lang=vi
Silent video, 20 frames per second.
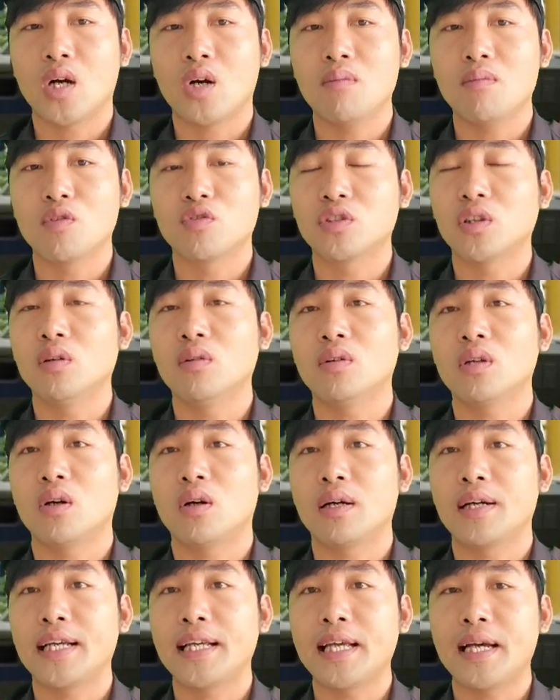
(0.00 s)
có một số cái
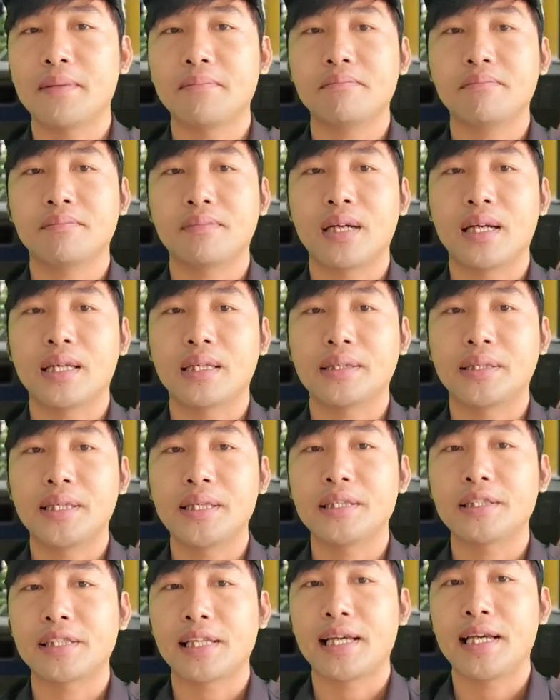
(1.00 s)
đoạn ghi âm mà
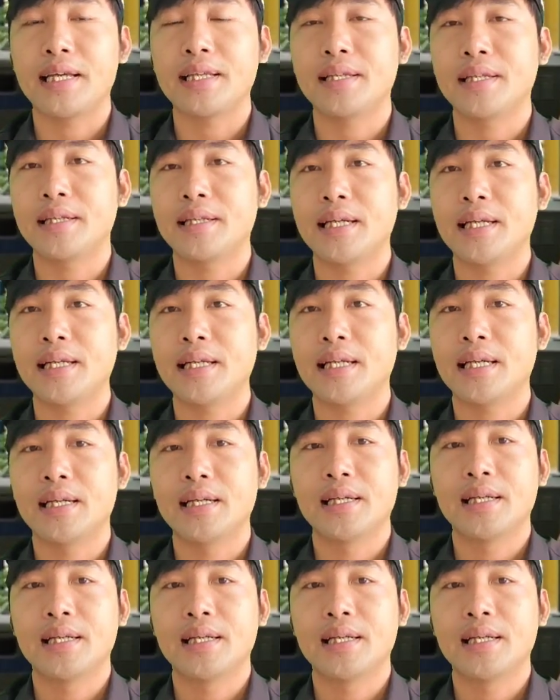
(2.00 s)
chia sẻ những cái